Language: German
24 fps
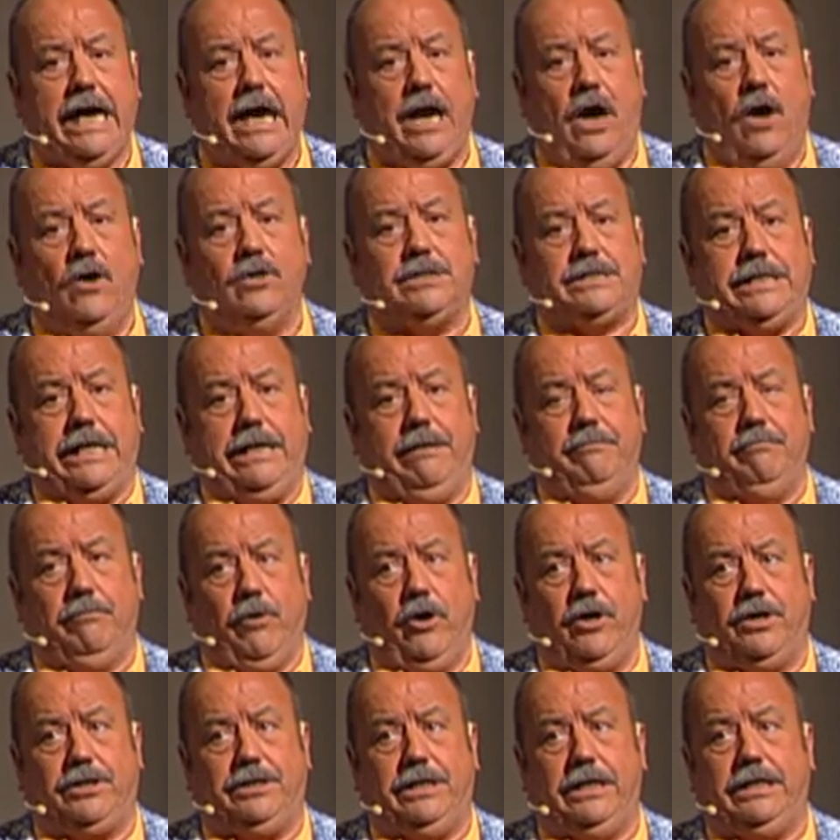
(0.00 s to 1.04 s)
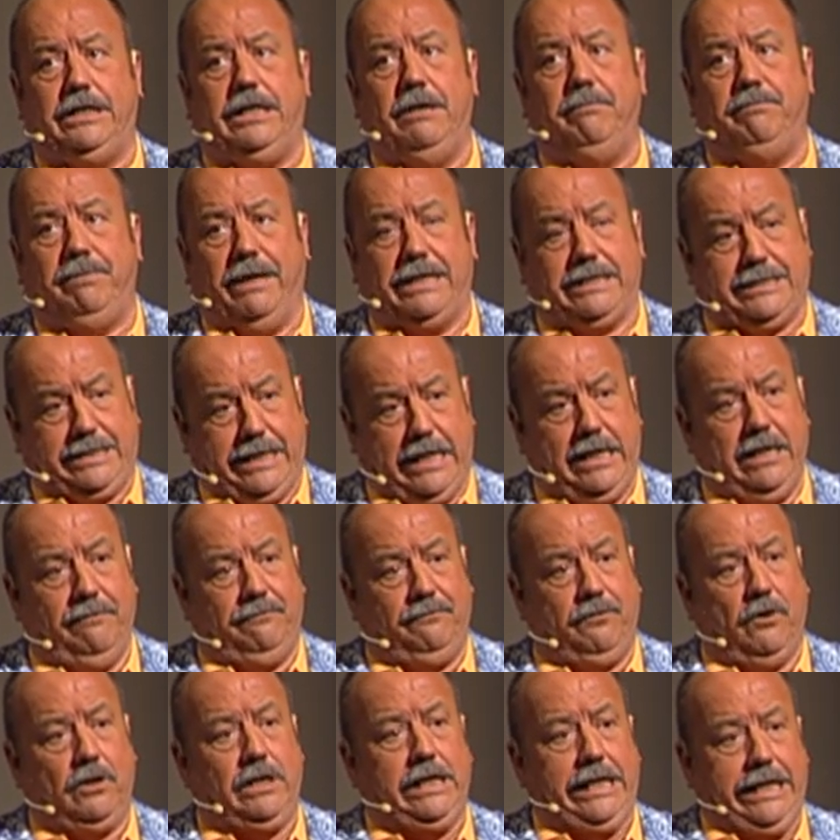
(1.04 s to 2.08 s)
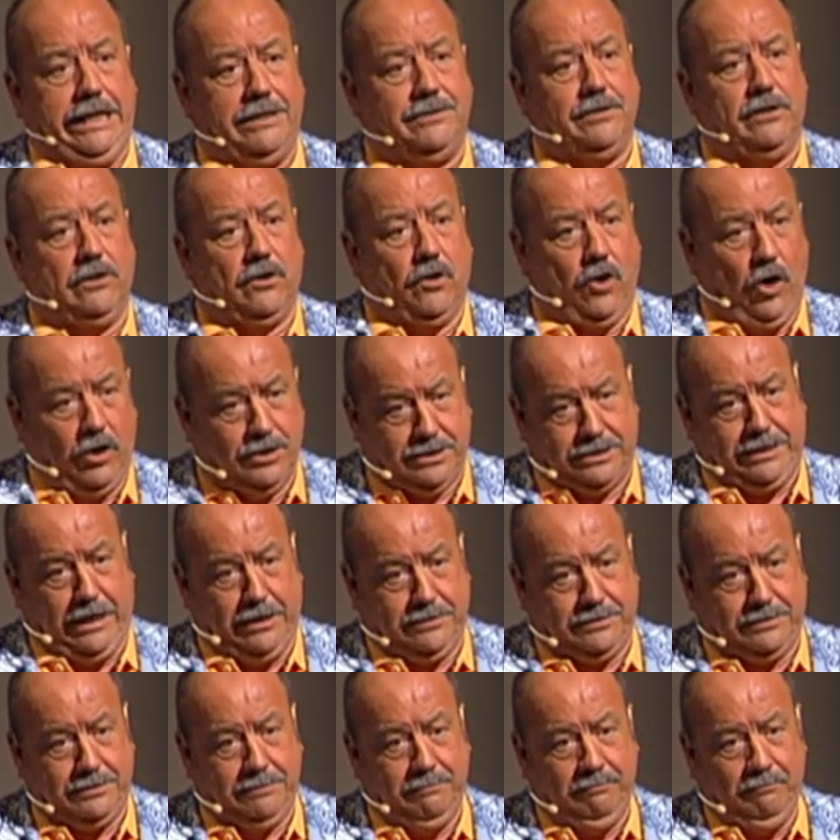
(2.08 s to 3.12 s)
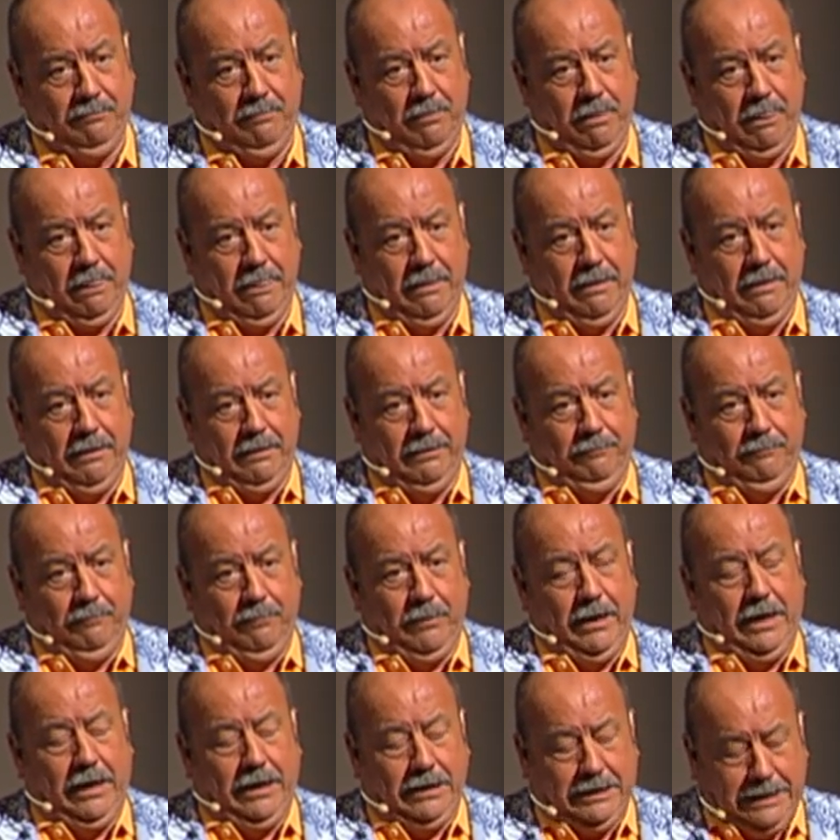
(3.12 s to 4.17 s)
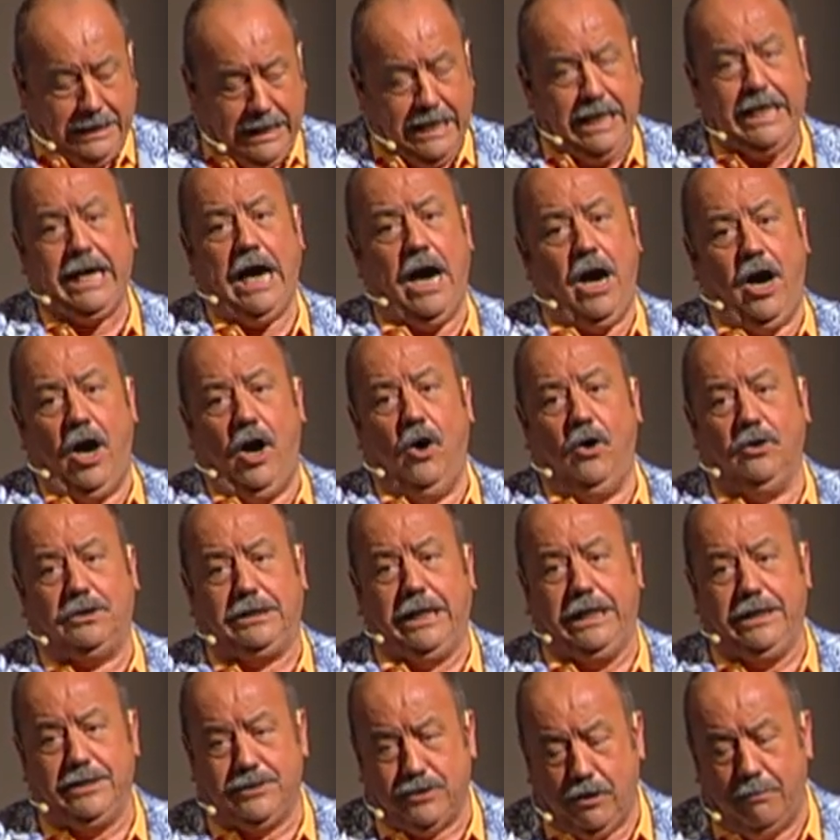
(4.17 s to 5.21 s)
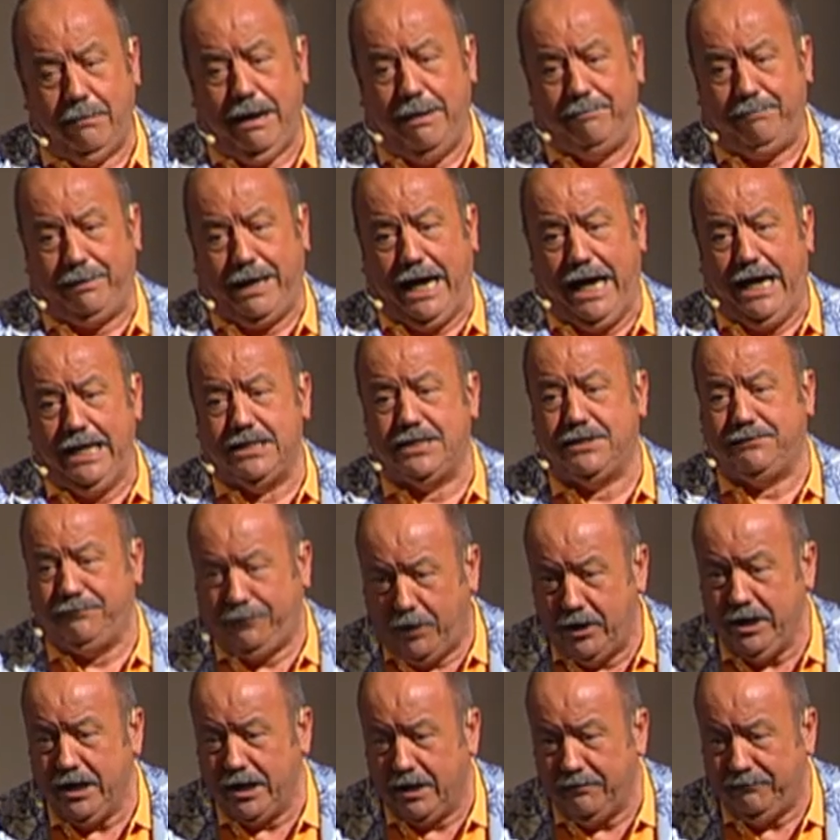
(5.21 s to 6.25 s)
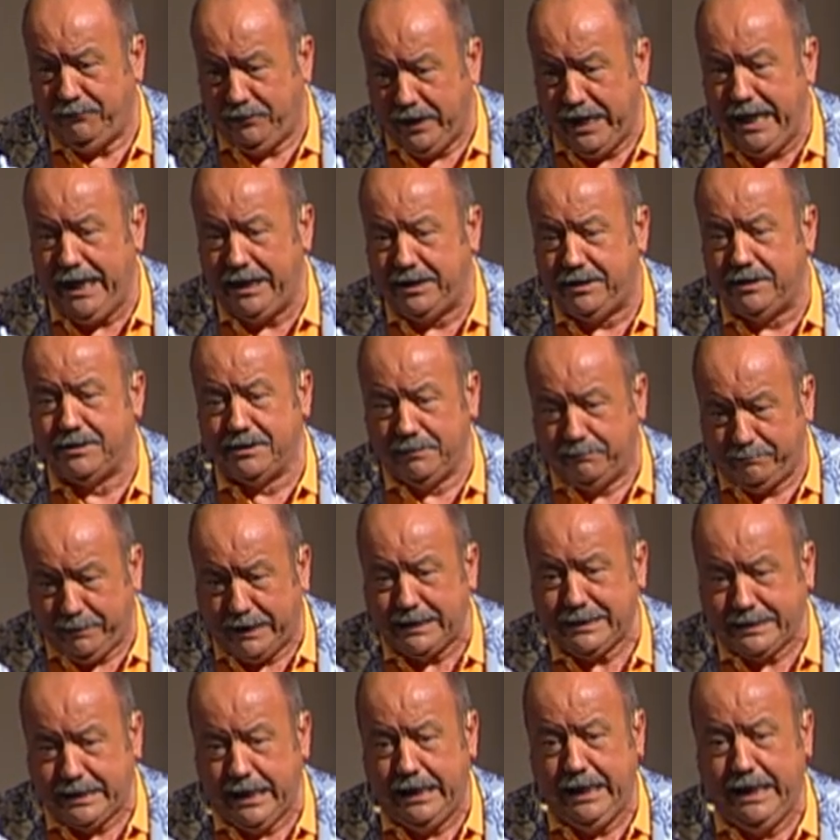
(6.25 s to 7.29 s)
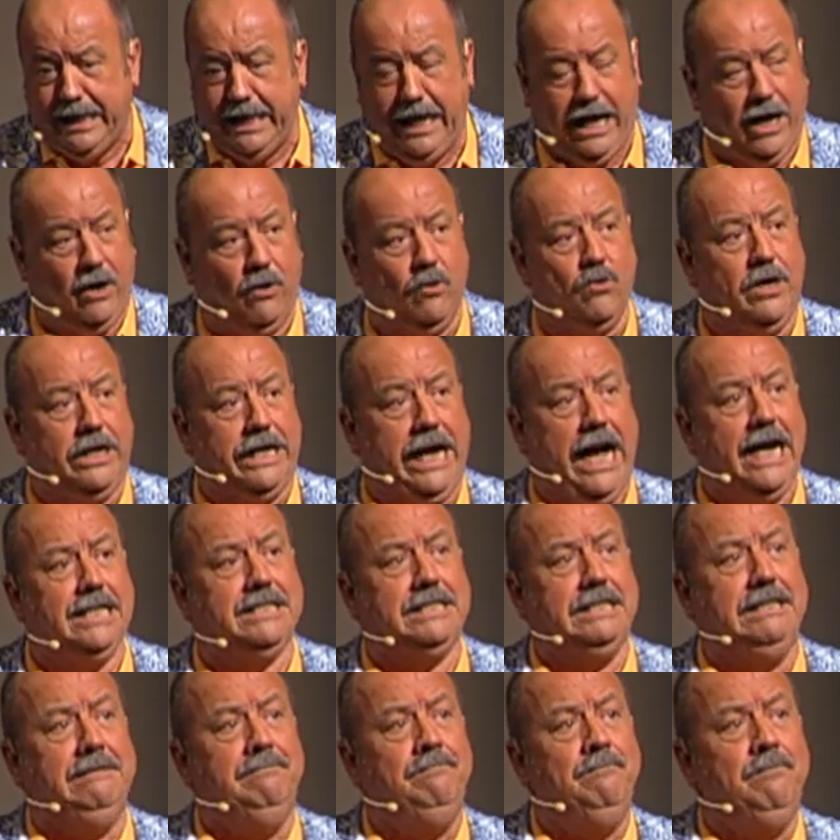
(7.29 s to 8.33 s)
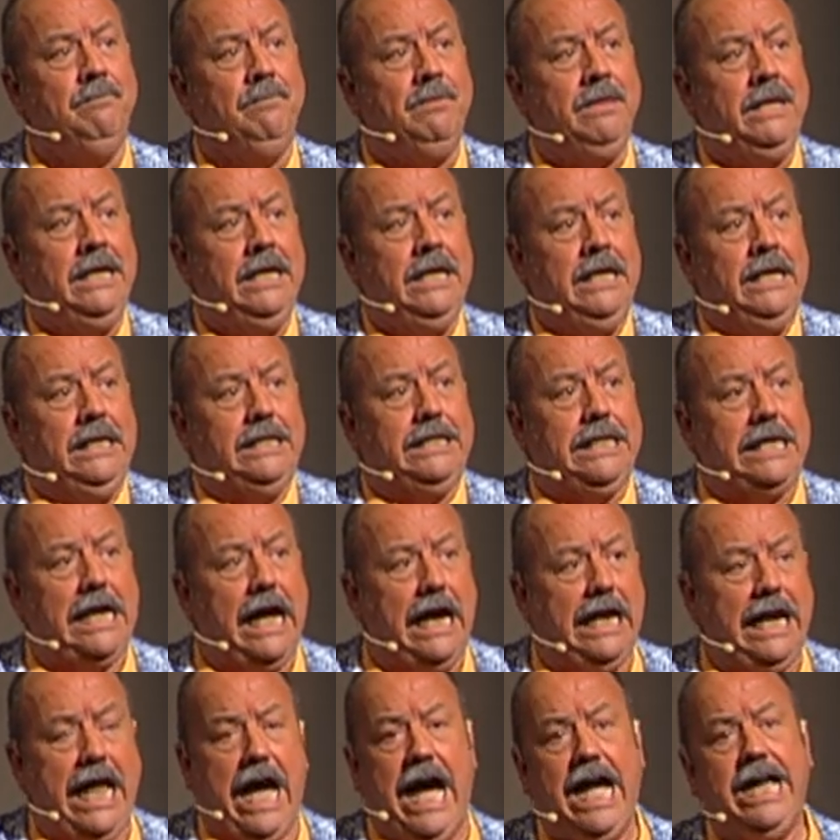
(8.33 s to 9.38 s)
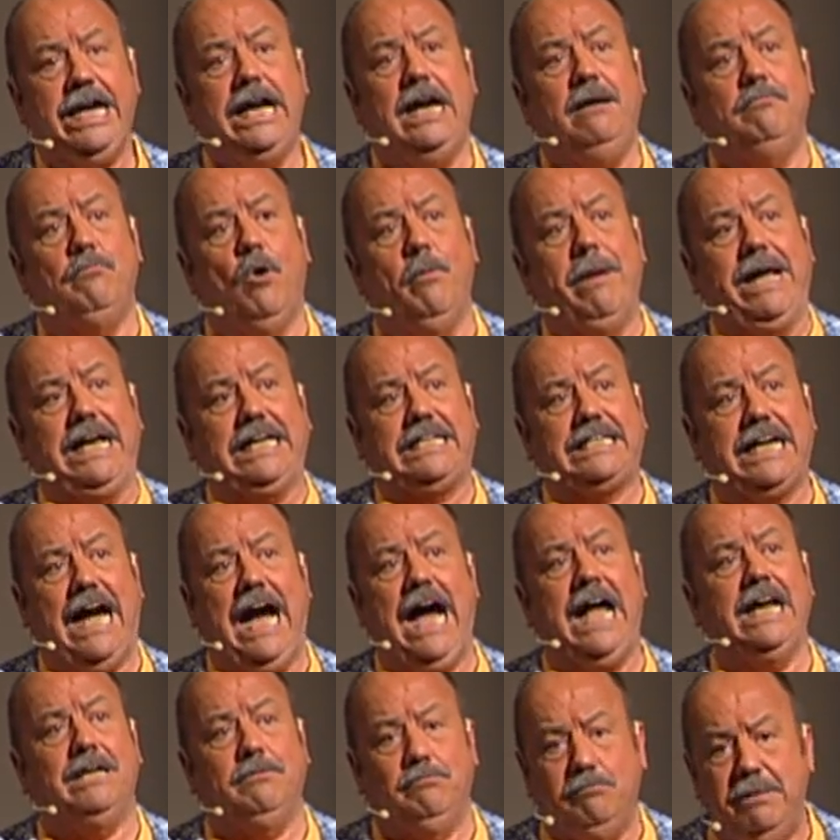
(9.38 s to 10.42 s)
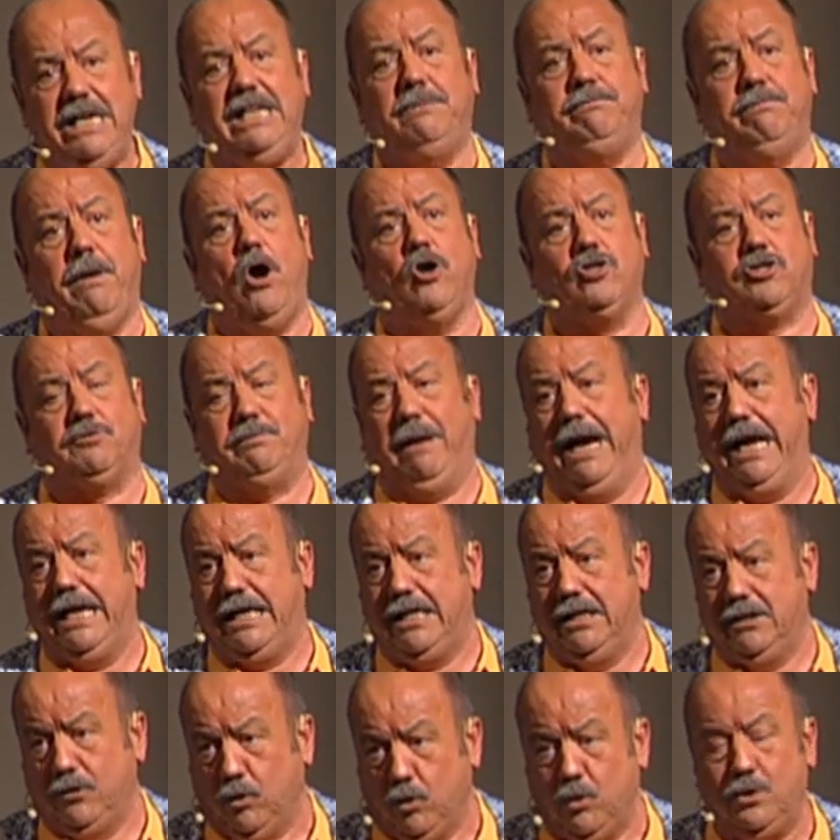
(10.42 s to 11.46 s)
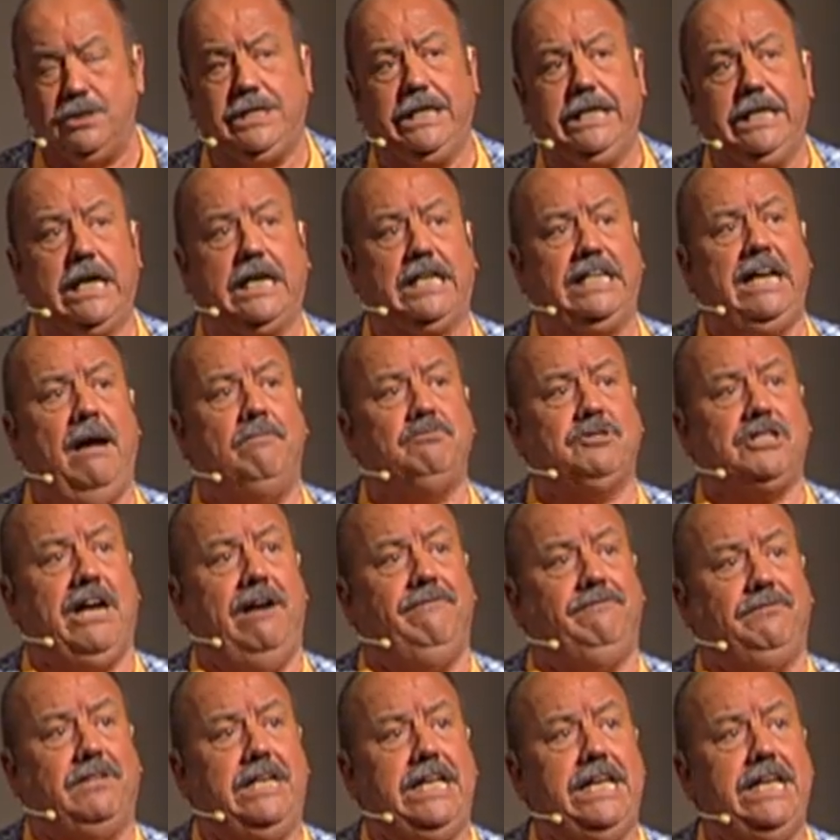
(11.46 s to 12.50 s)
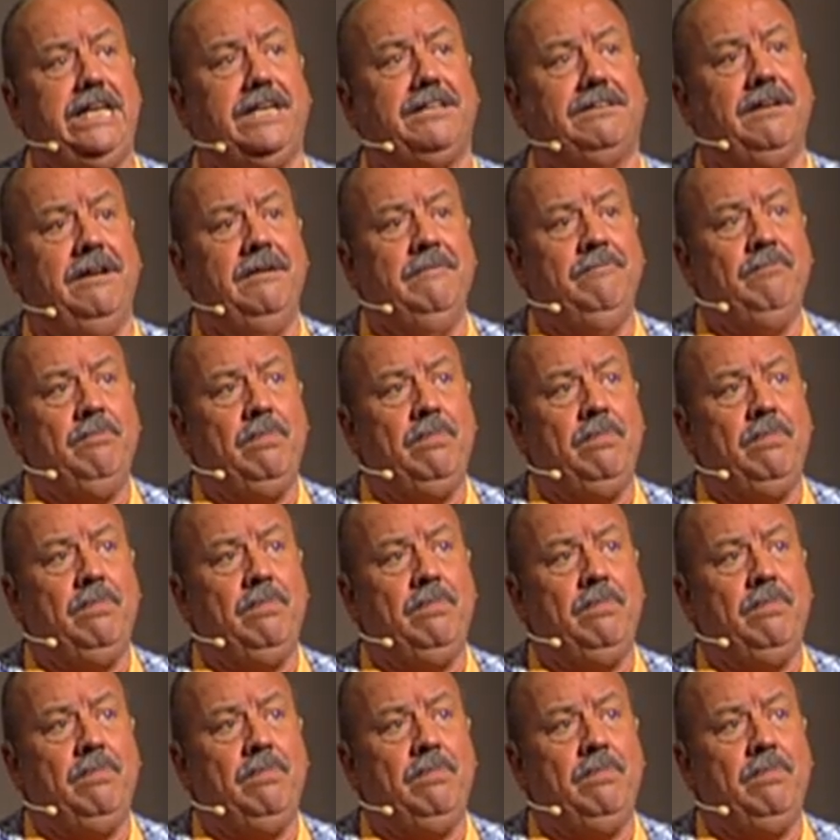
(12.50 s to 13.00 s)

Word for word: herausheben möchte ich die Parzelle von Liesel Kösters, die ja auch den Sommerpreis von der gepflegtesten Parzelle errungen hatte, die ja leider momentan mit Bauchspeicheldrüse in der Knappschaft liegt.